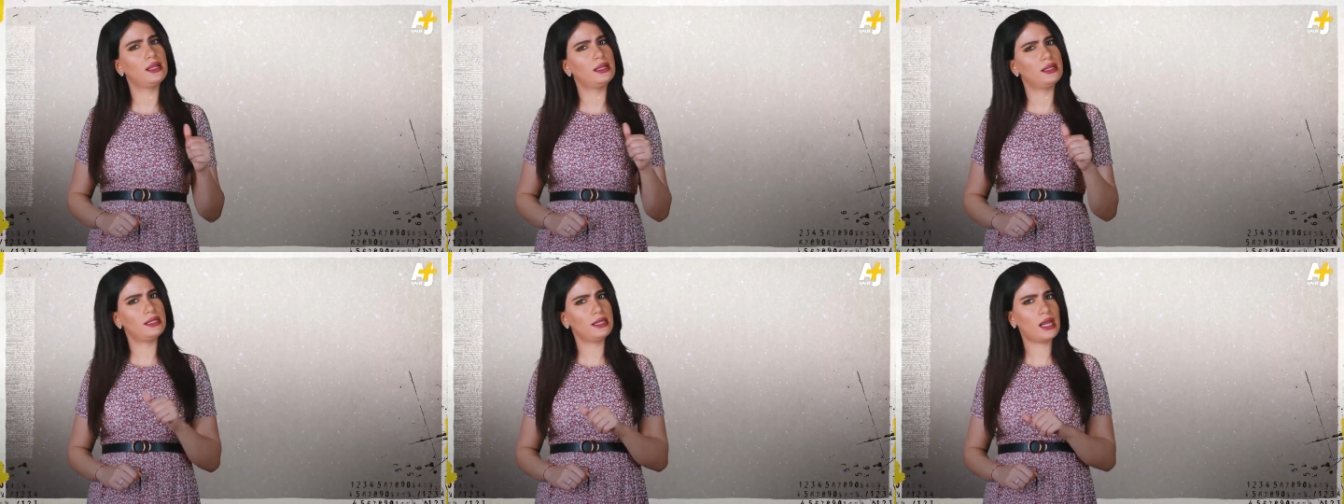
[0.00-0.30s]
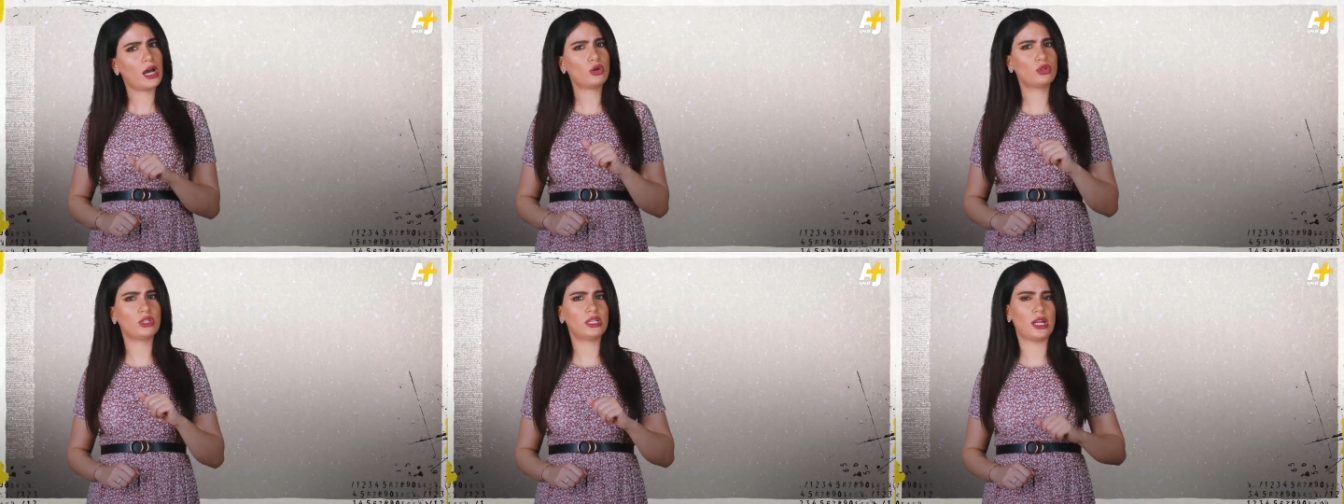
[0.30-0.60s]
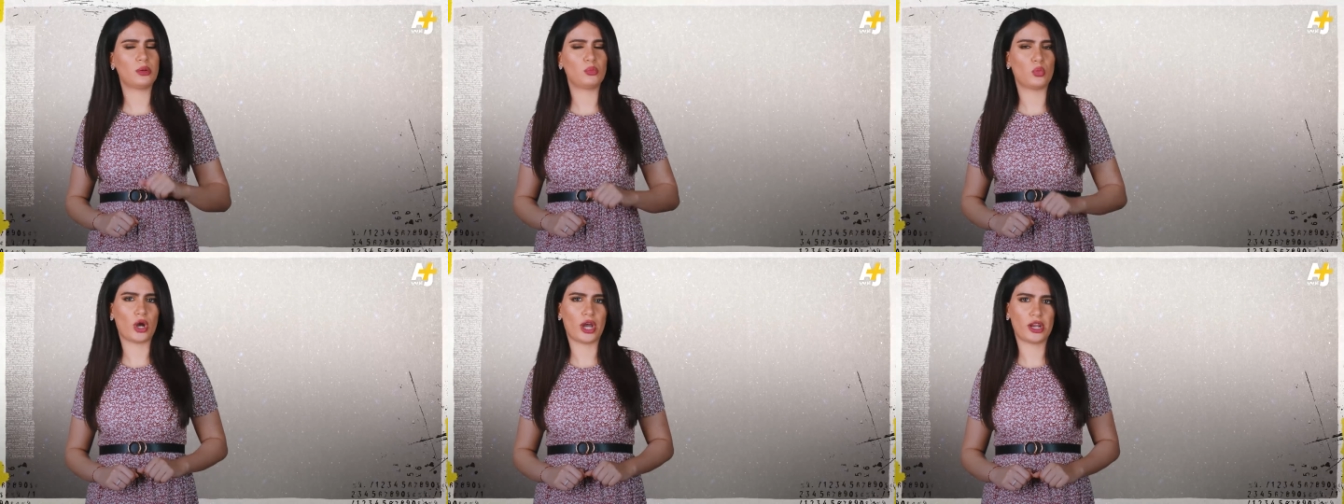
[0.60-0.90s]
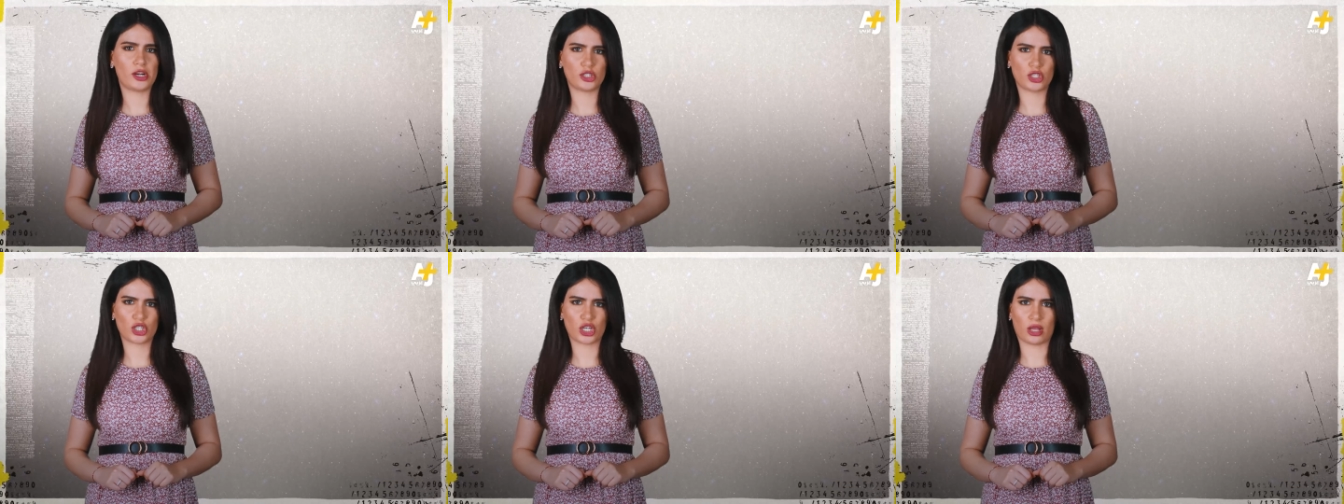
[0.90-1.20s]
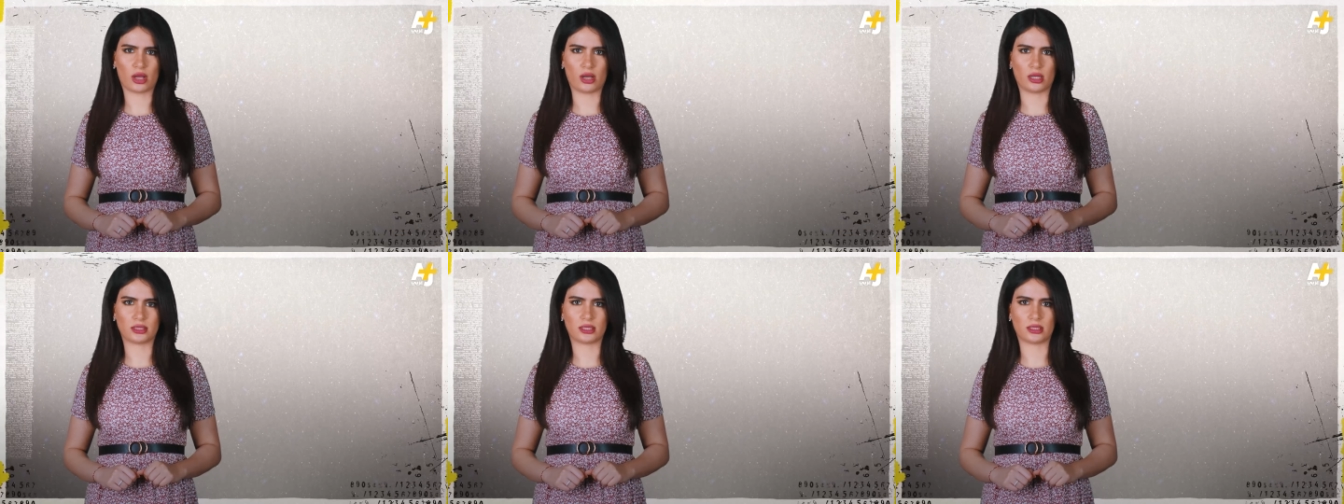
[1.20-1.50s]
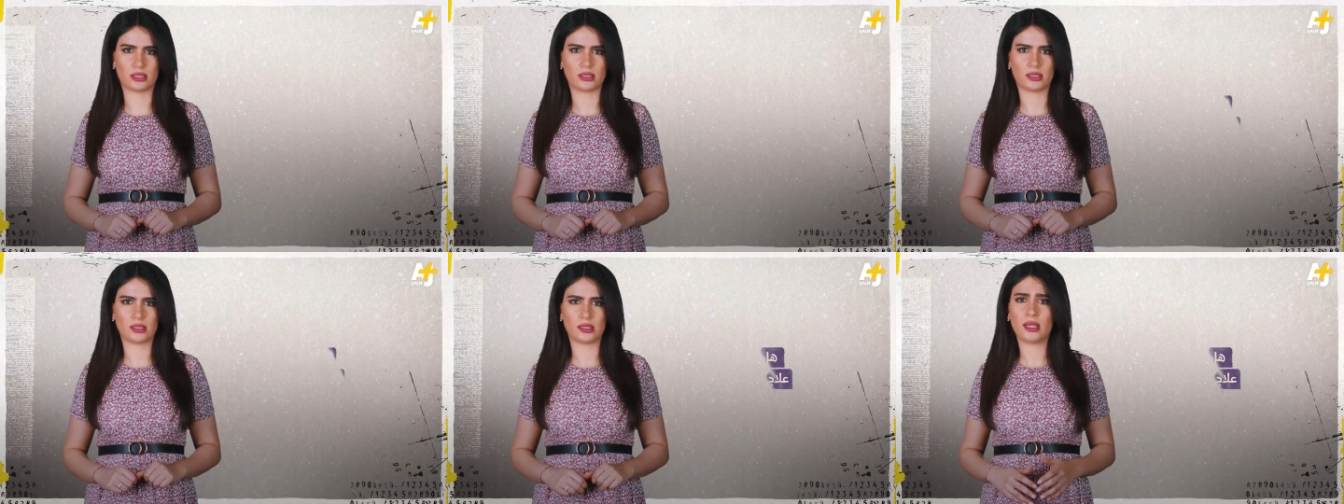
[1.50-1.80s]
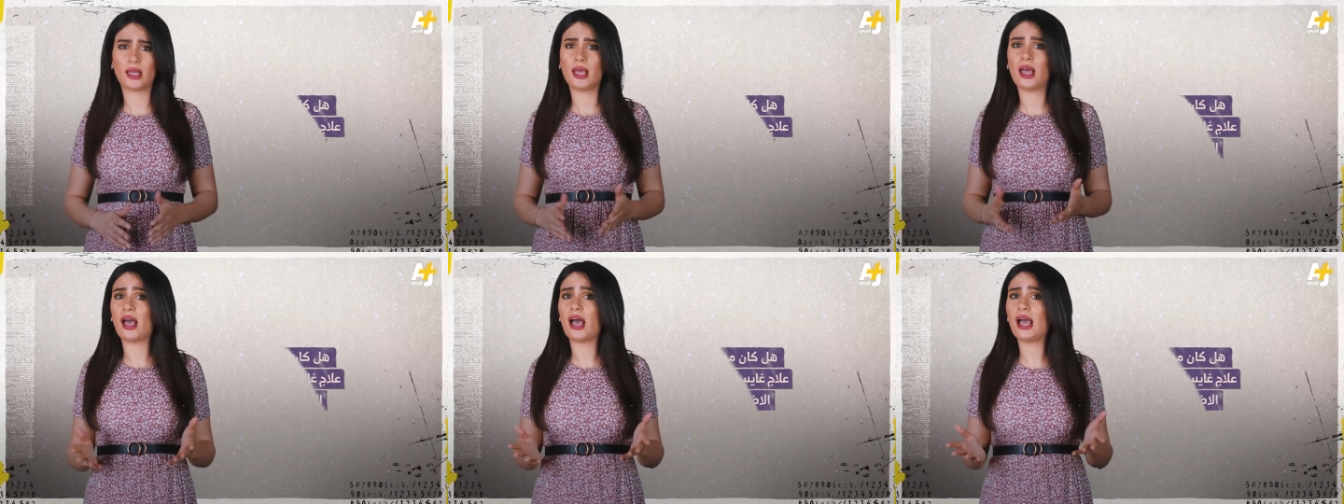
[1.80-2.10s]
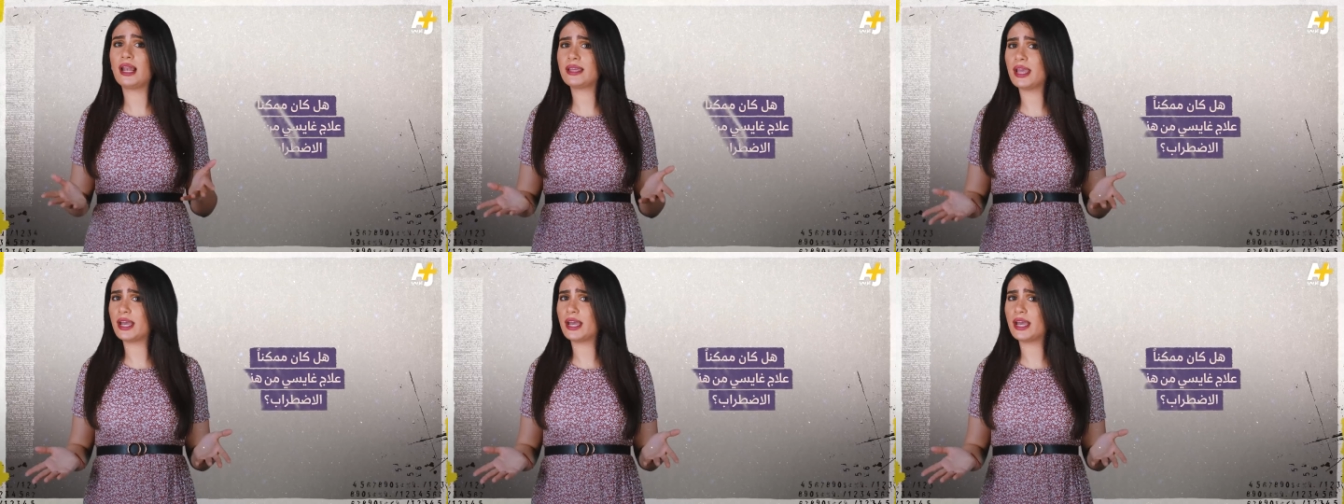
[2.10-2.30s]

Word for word: لنعد إلى المهرج القاتل هل